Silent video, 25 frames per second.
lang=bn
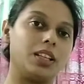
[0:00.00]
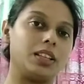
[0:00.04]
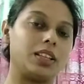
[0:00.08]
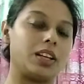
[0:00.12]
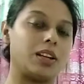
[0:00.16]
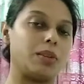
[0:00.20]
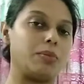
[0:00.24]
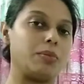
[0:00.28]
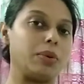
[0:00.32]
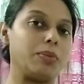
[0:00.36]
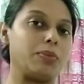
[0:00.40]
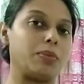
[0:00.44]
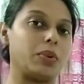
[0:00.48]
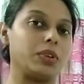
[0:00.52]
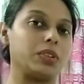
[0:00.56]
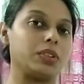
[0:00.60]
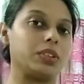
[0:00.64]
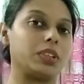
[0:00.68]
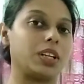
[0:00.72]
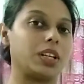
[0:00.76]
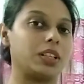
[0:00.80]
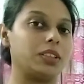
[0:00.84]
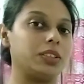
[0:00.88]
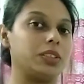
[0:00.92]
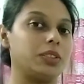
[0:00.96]
তার
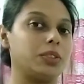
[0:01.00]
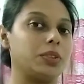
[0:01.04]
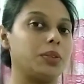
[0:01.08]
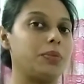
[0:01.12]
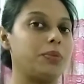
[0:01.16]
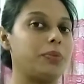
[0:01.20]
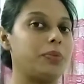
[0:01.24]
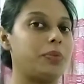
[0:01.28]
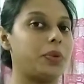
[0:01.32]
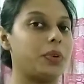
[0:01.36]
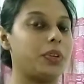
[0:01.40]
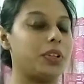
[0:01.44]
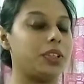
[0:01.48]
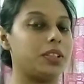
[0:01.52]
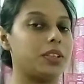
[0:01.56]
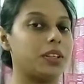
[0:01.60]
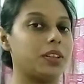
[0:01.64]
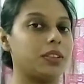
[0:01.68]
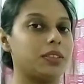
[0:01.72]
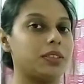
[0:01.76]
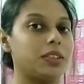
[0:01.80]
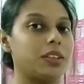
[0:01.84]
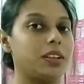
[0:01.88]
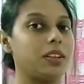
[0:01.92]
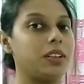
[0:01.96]
বিপণন কার্যক্রম
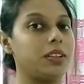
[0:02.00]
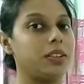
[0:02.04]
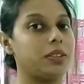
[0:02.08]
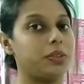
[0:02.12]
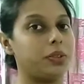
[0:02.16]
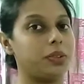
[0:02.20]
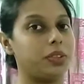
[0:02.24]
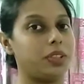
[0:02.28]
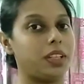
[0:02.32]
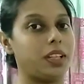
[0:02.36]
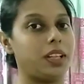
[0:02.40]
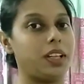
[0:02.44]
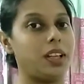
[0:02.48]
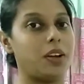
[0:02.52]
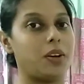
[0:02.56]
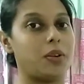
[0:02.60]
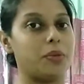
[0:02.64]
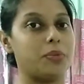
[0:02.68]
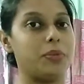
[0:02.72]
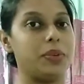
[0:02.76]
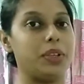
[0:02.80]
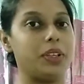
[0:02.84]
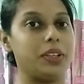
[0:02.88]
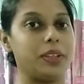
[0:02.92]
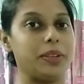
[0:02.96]
পরিচালনা করতে
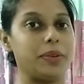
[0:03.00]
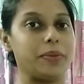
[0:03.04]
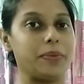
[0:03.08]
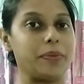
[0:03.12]
হবে